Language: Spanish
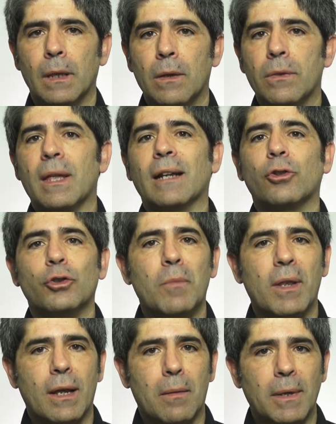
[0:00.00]
Ciertos
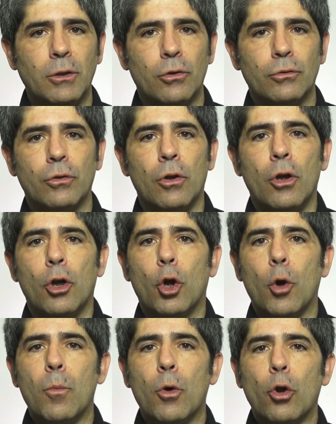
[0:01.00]
medicamentos,
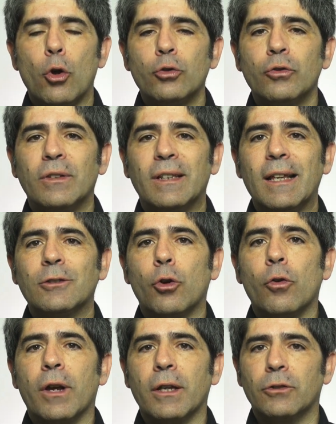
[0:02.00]
como los
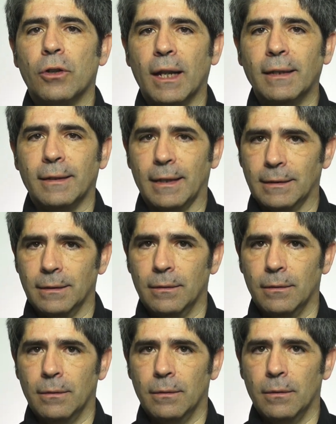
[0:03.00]
descongestionantes,
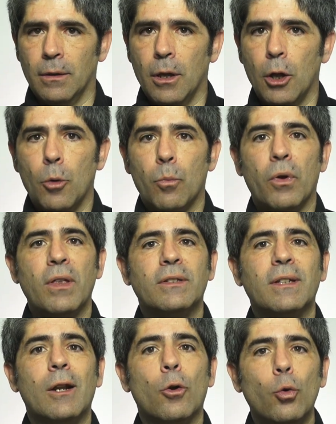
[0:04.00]
puede
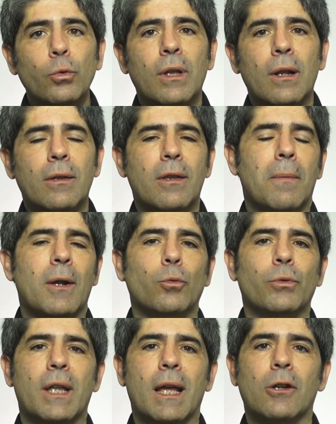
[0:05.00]
ser útil llevar
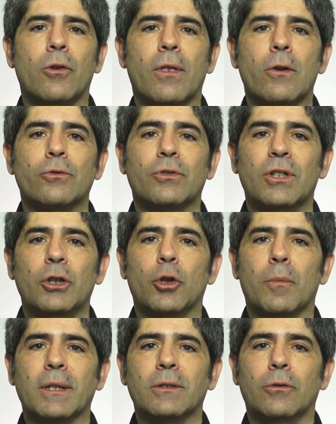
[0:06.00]
un diario de los
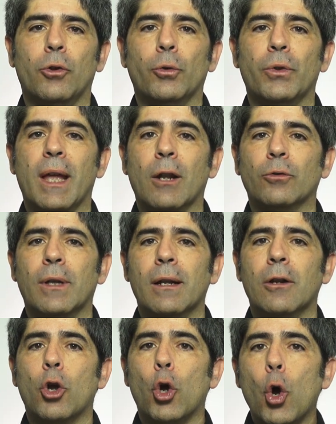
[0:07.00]
síntomas donde
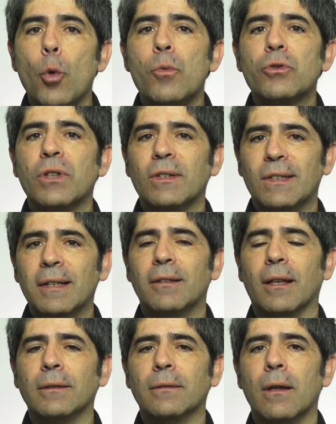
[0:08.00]
anotar cómo se
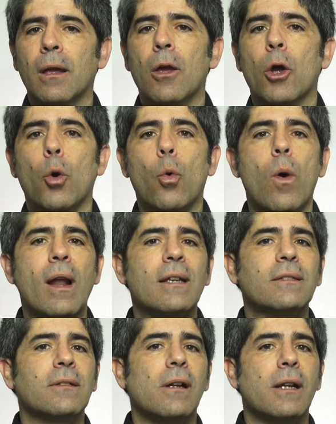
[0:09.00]
sienten, cuál
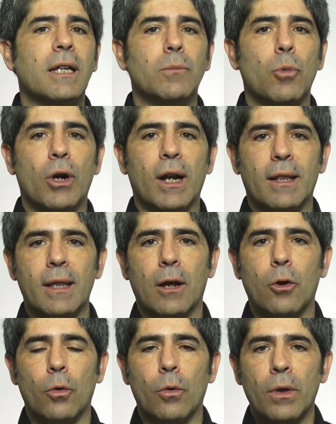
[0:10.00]
es el ritmo
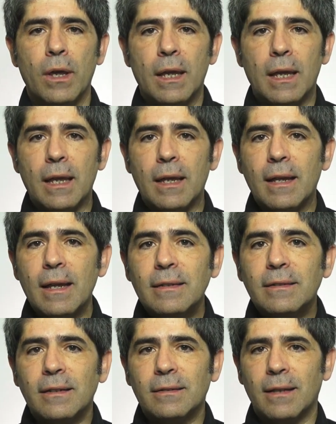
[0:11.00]
cardíaco y qué
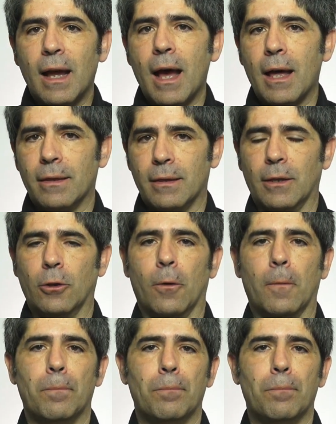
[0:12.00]
se está haciendo.